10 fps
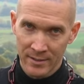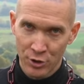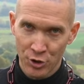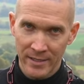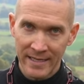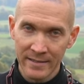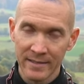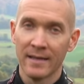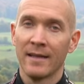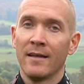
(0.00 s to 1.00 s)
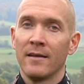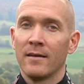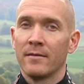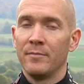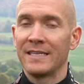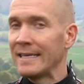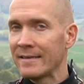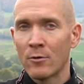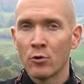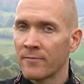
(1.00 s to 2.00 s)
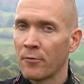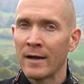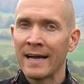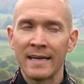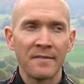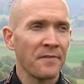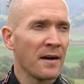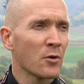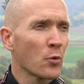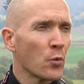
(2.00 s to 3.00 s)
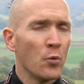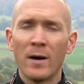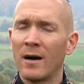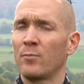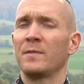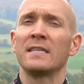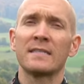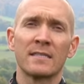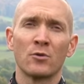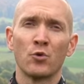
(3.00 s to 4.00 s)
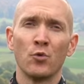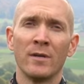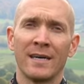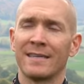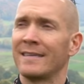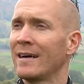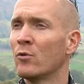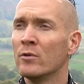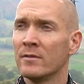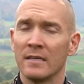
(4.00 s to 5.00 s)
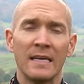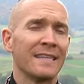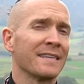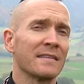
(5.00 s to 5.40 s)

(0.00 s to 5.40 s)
gestellt, mit denen der Hund vorher einfach überhaupt nichts zu tun hatte. Der Hund, der